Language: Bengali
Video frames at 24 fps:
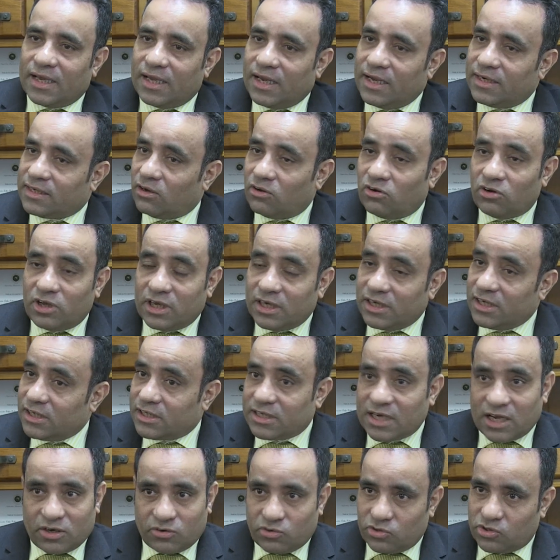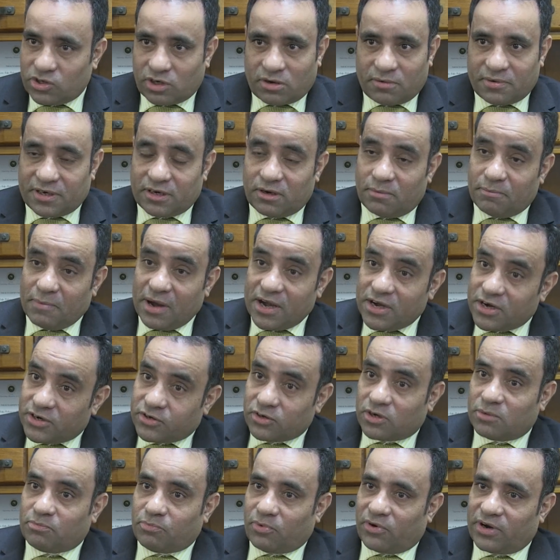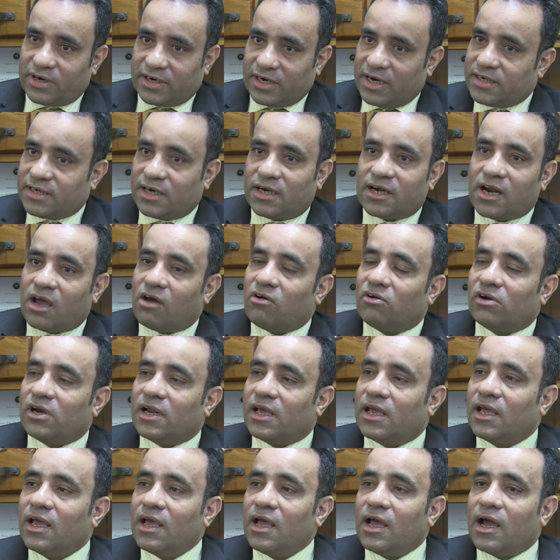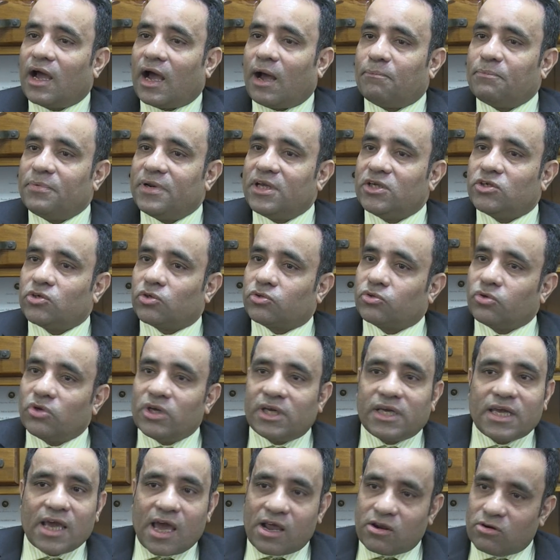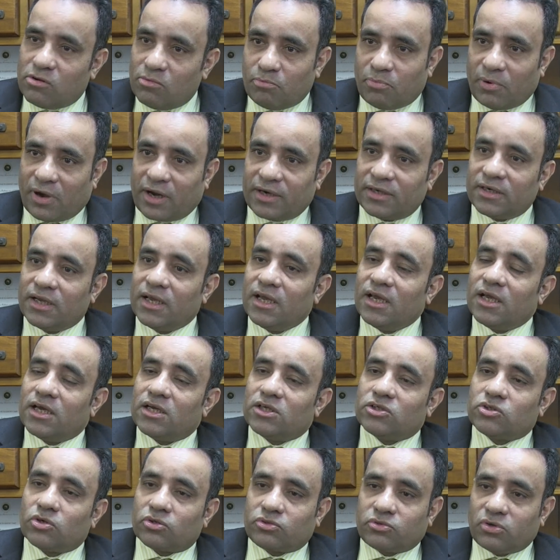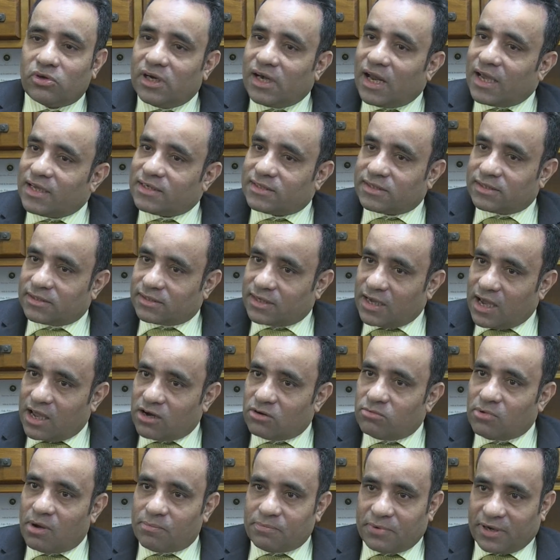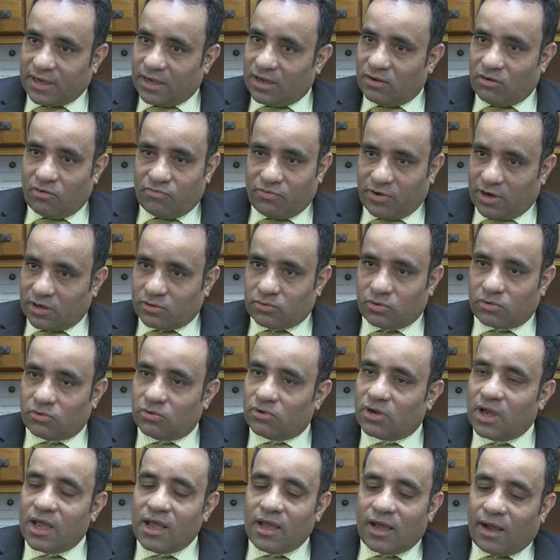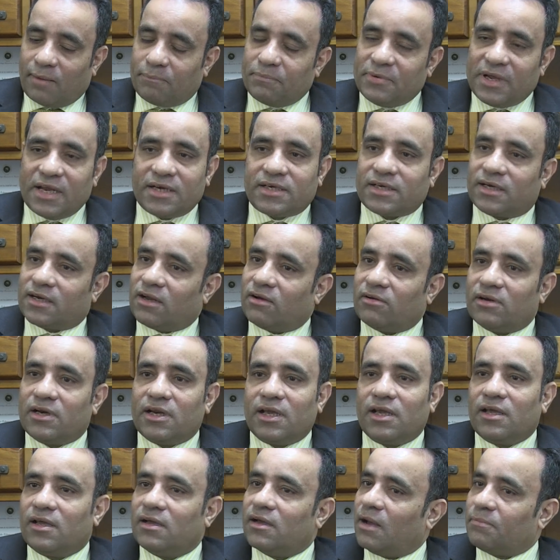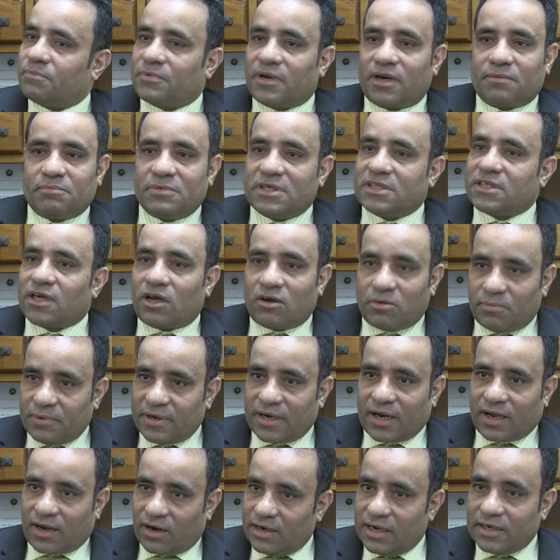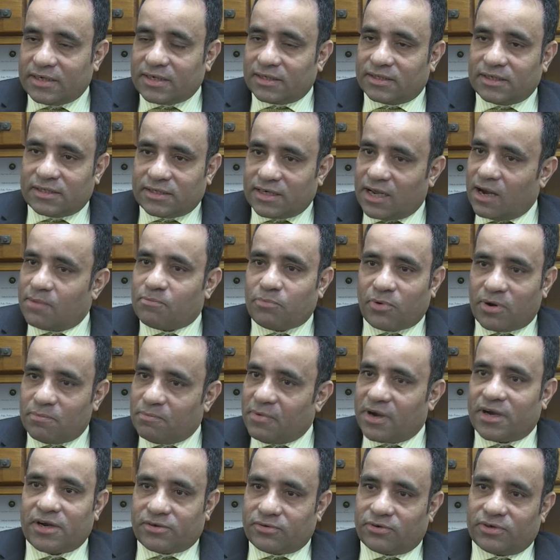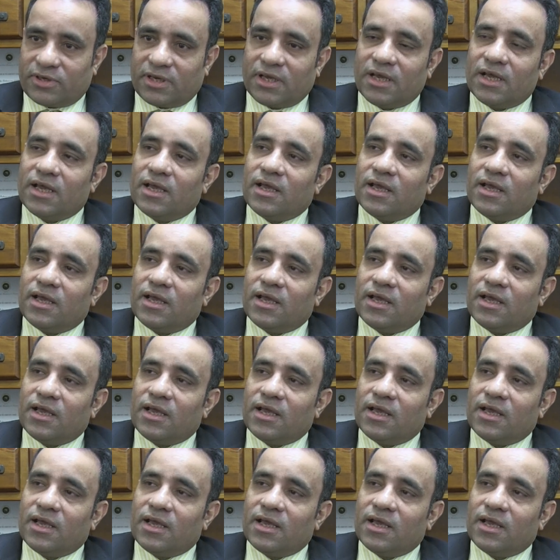এইটা হলো ইংলিশ ল্যাঙ্গুয়েজ রিকমেন্ড এটা ম্যান্ডেটরি পয়েন্ট এটা না হলে আপনি যতই কেয়ার হোম পান যতই লাইসেন্স কেয়ার হোম আপনাকে অফার করুক আপনি এইটা না হলে আপনার ভিসা হবে না কারণ এইটাতে টেন পয়েন্ট ম্যান্ডেটরি